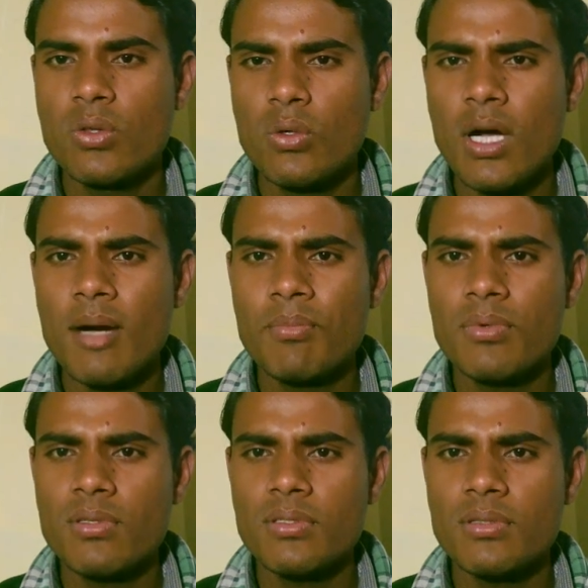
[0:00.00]
तो आप
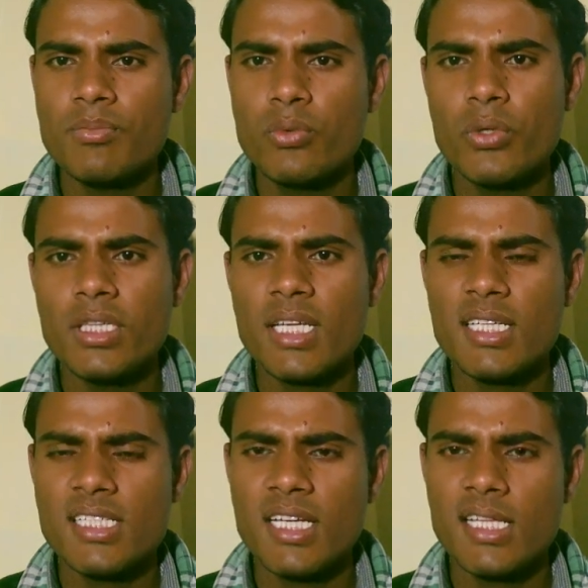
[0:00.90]
पूरी
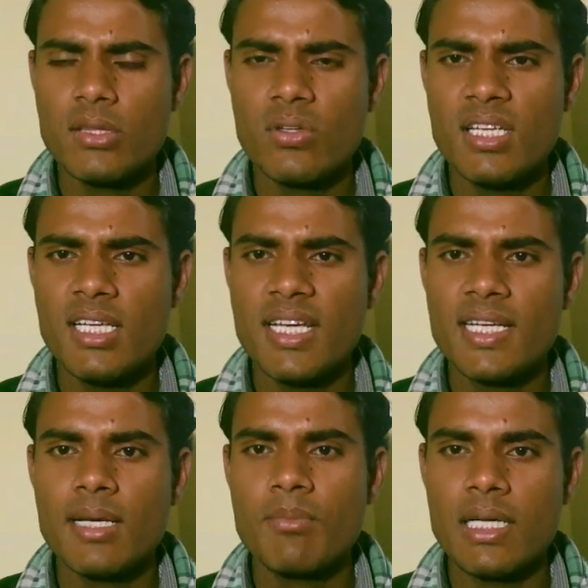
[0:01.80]
तरह से गलत तो नहीं
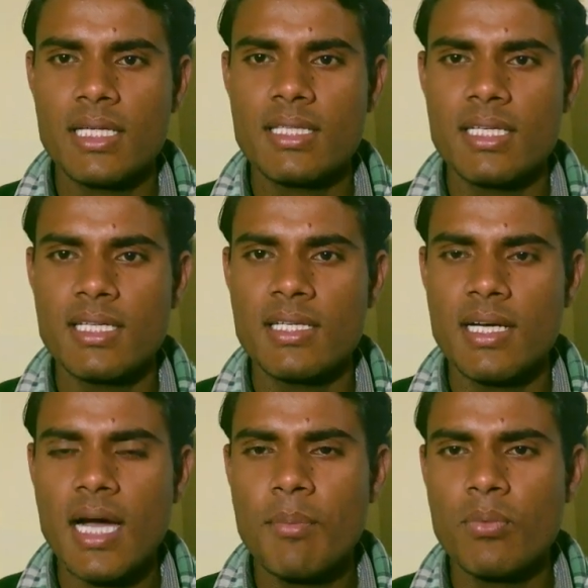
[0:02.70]
लेकिन आप गलत हैं
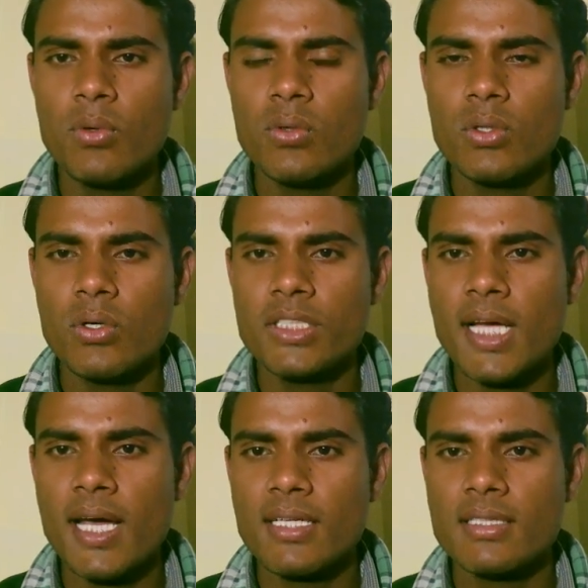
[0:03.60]
आपको
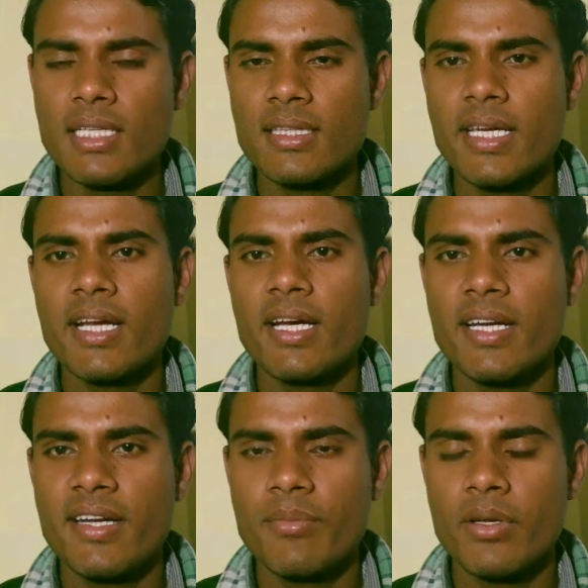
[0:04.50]
2017 का
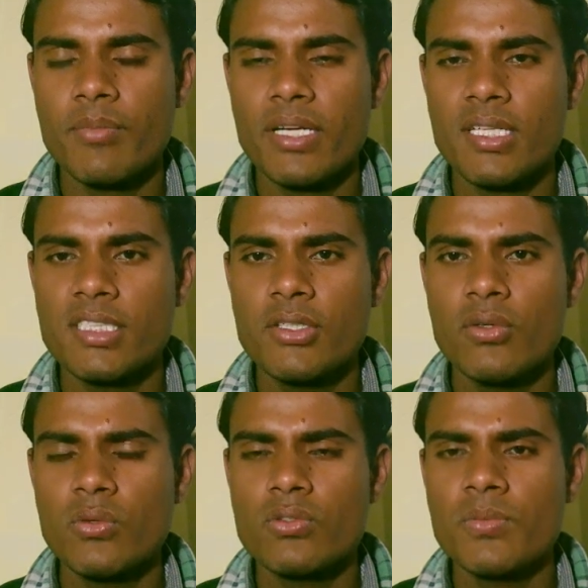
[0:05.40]
करंट अफेयर पढ़ना चाहिए
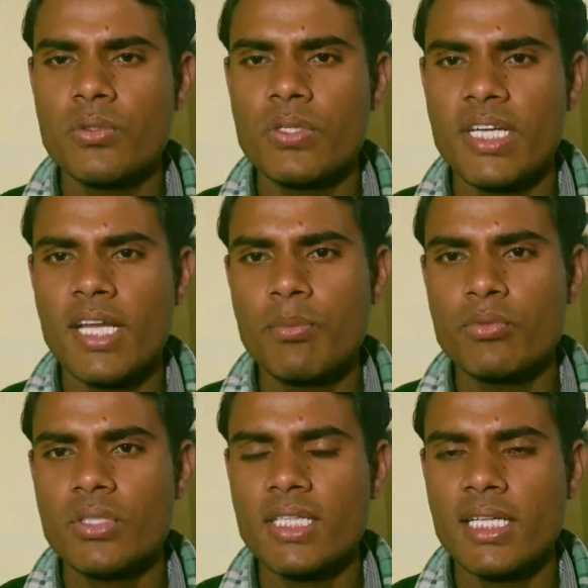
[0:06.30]
क्योंकि उसमें जो डेटा
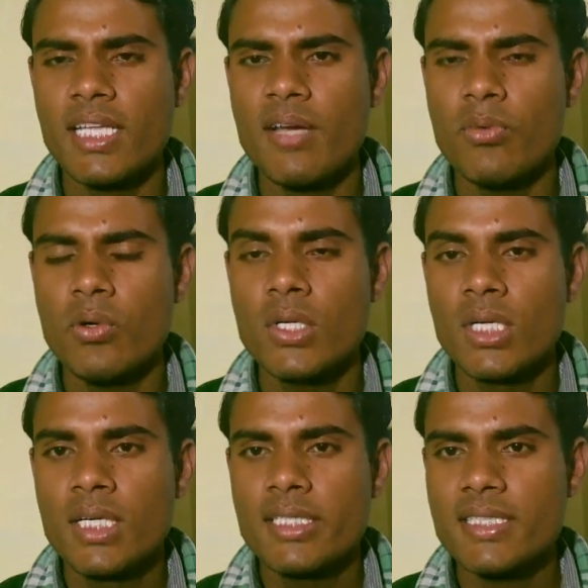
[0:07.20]
पूछा जाता है वो
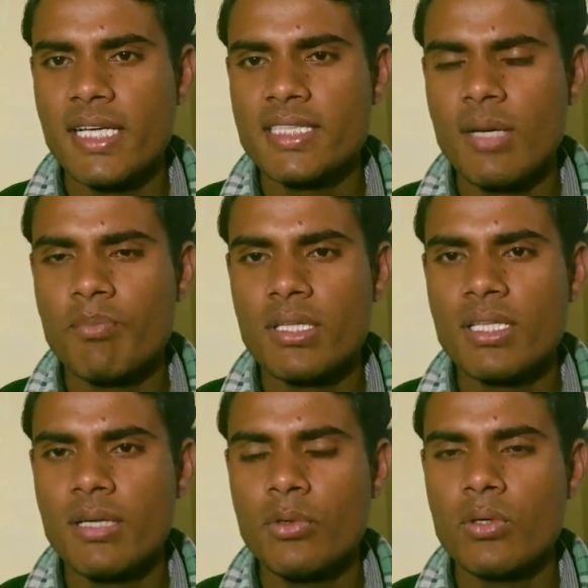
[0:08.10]
जैसे एग्जाम
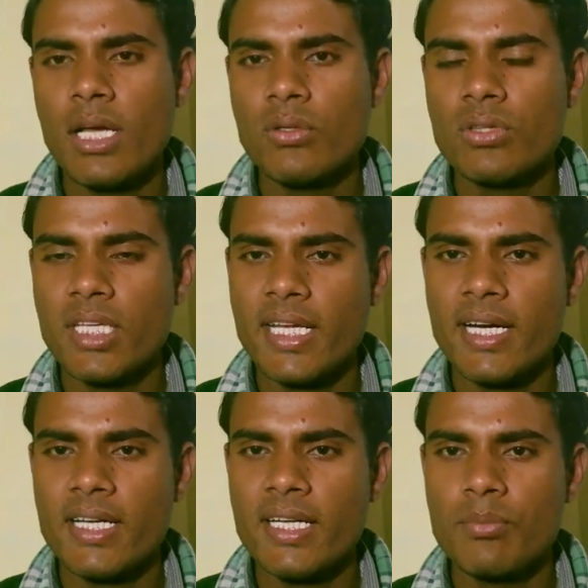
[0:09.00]
पंद्रह में होना है तो तेरह
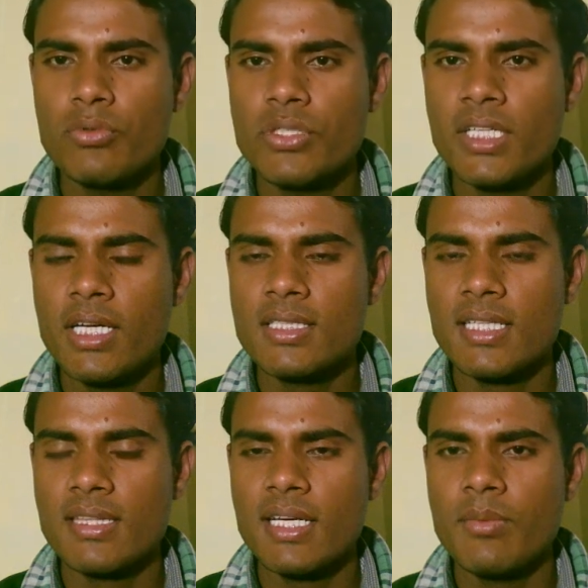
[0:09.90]
का डेटा पूछेगा
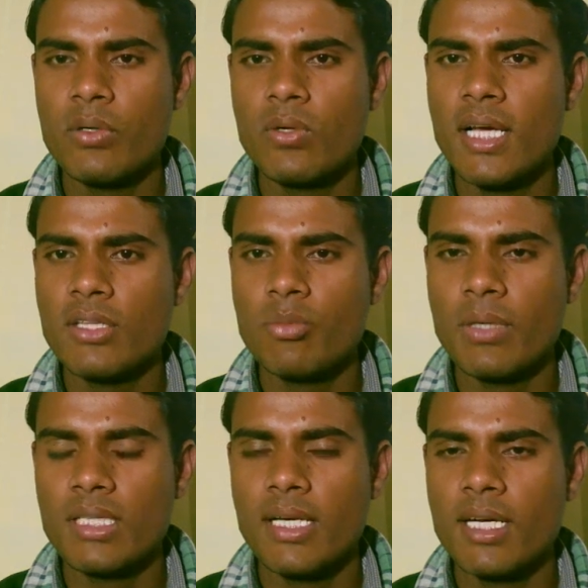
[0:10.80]
सत्रह में होना है तो
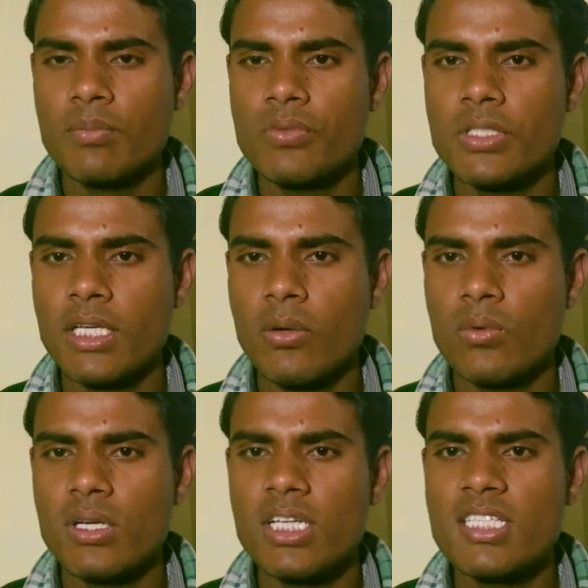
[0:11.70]
पंद्रह का पूछेगा
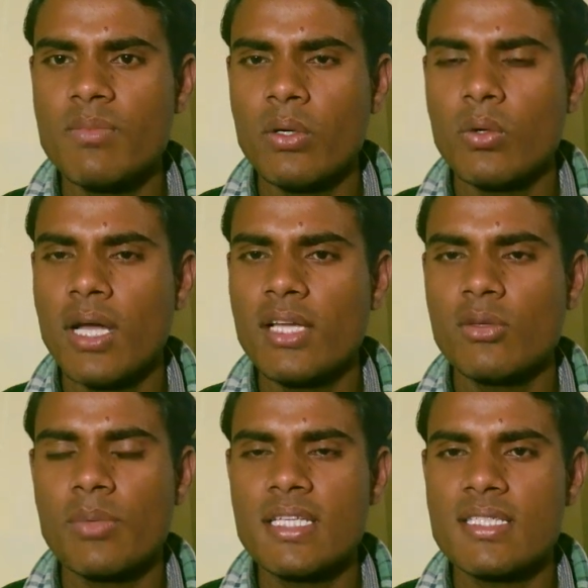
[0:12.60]
उन्नीस में हो रहा है
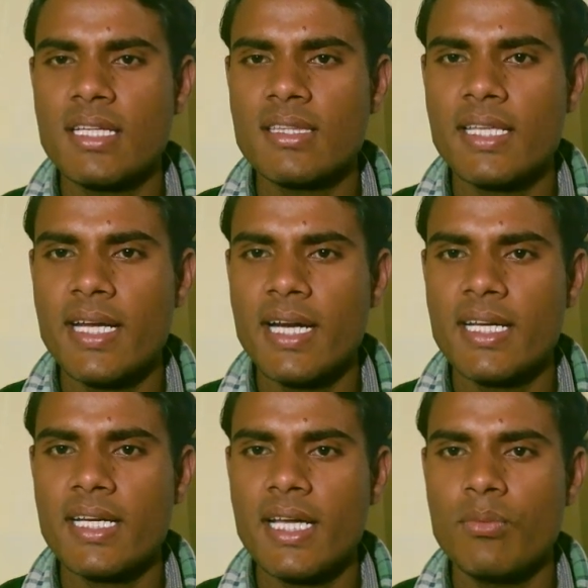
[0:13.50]
तो फ्रेंड्स सत्रह का
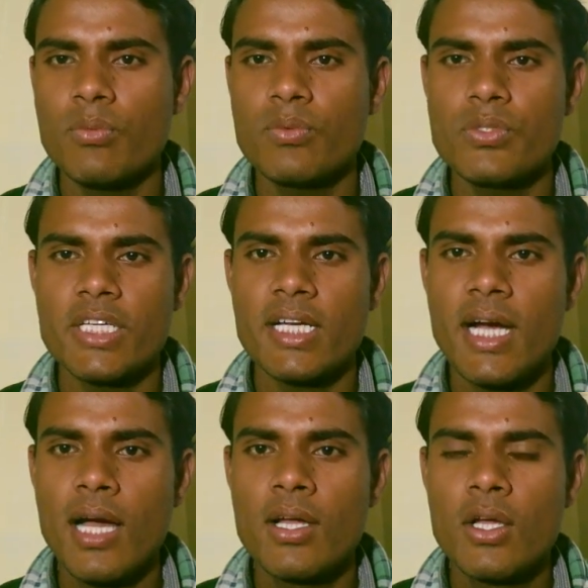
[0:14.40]
डेटा वो
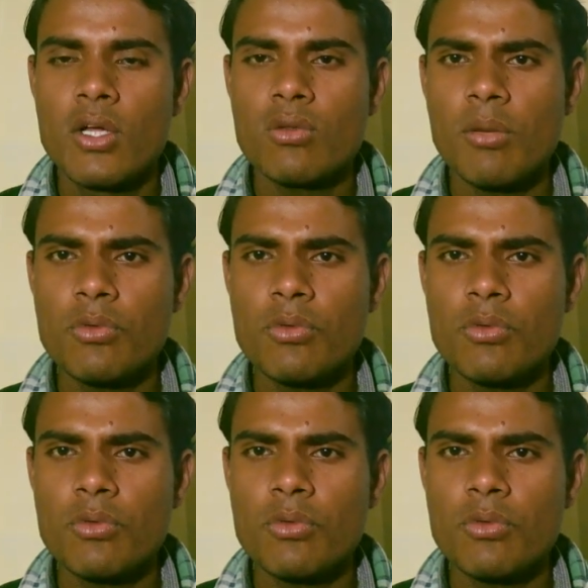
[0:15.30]
पूछेगा तो